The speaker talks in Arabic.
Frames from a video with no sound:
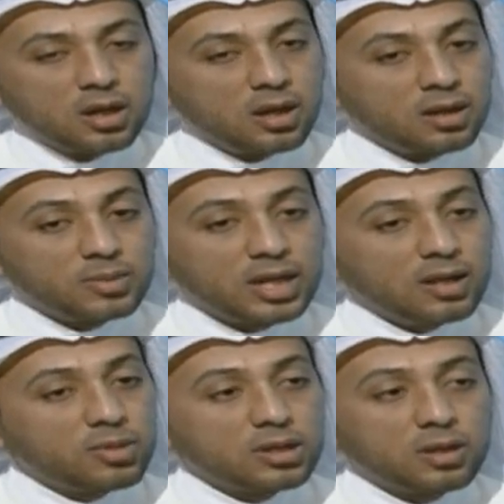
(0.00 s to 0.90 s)
آه، المياه
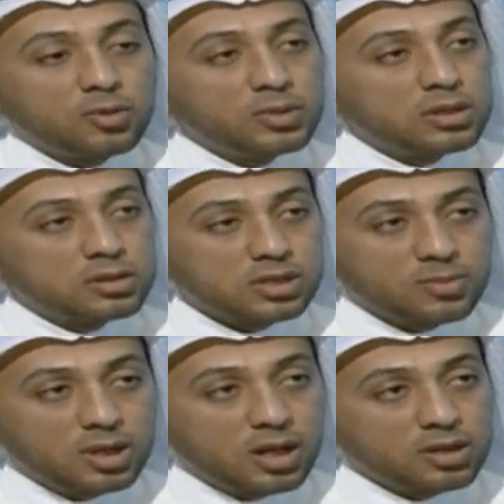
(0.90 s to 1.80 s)
البيضاء ممكن
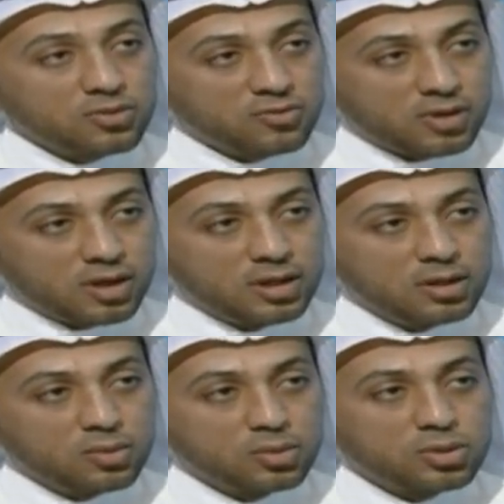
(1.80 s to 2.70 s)
تصيب
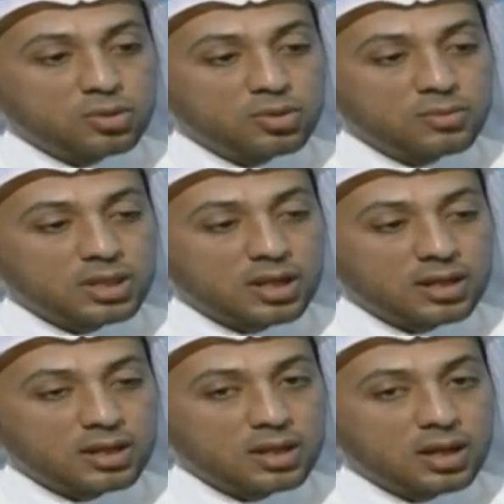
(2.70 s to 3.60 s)
الأطفال وتكون
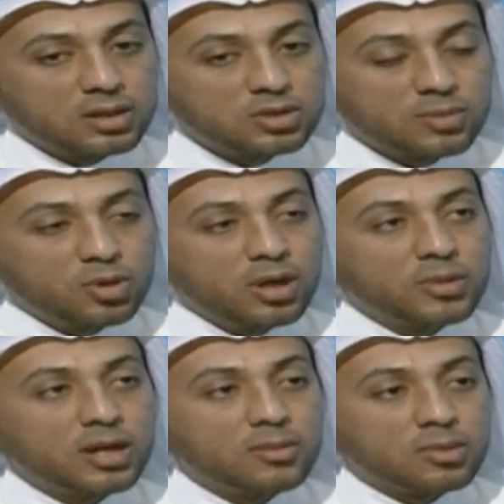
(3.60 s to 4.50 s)
مثلا آه، يسموها
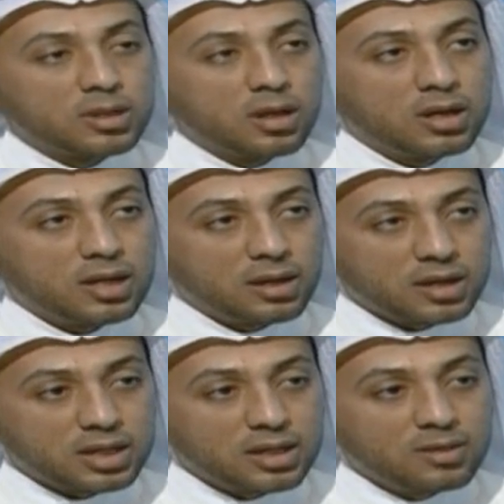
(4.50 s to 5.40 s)
مياه بيضاء
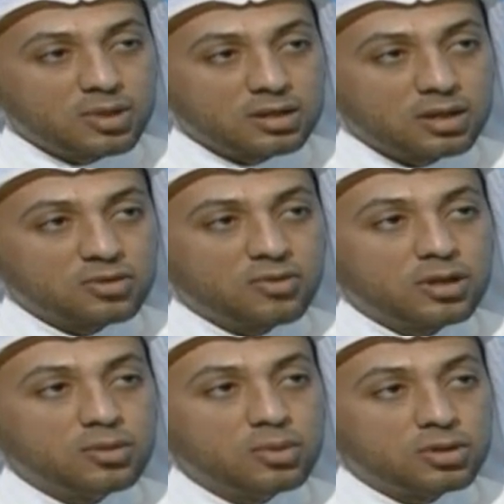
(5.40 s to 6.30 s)
خلقية بعض
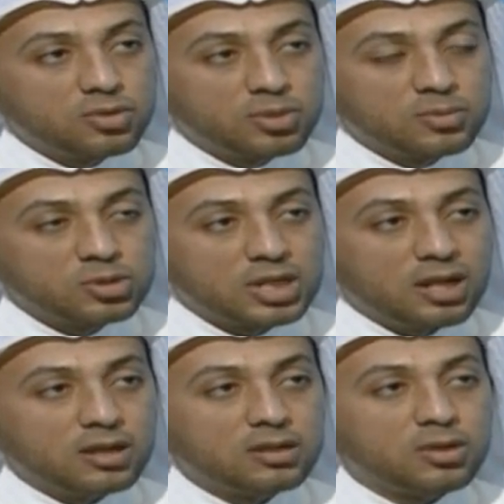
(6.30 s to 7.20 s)
الأطفال يولدوا
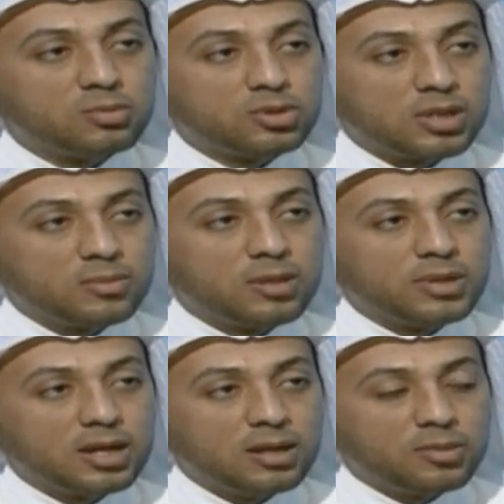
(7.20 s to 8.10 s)
بمشكلة عندهم تسمى
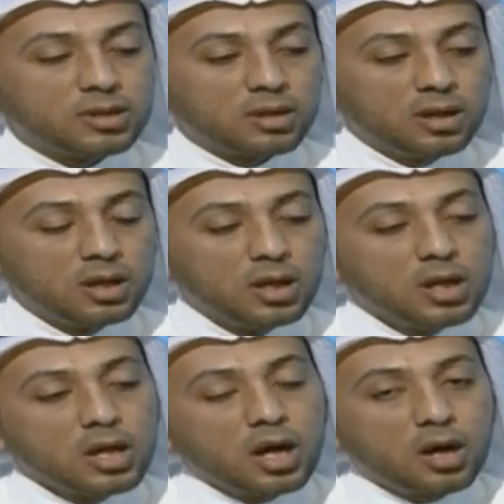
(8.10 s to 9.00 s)
المياه البيضاء
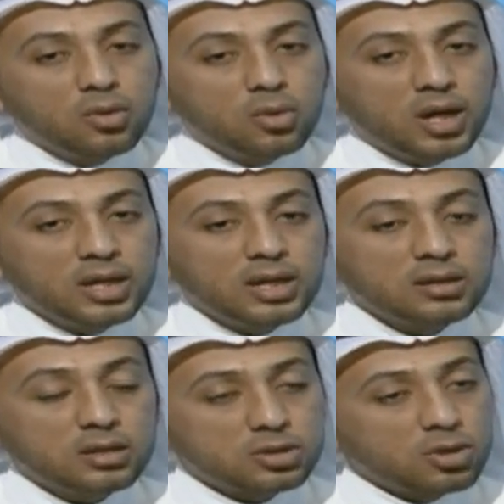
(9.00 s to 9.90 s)
أو
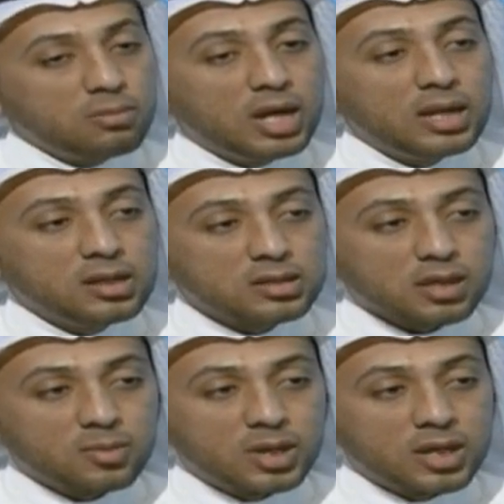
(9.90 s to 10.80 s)
أحيانا تحصل مع
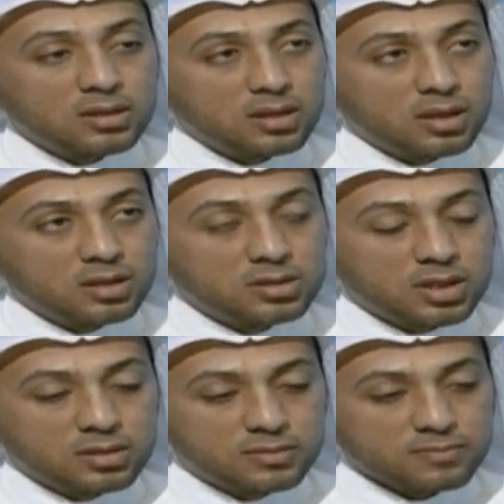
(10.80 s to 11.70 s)
الإصابات إذا
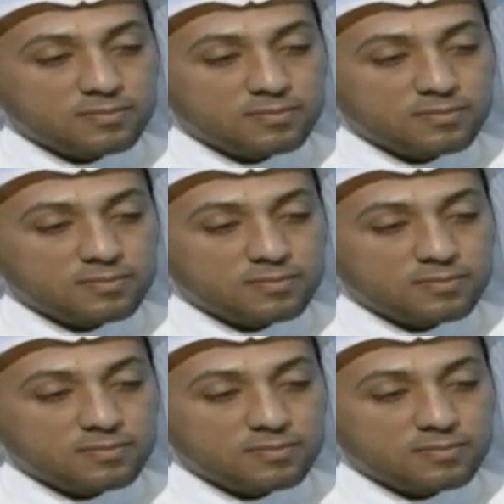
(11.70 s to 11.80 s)
جات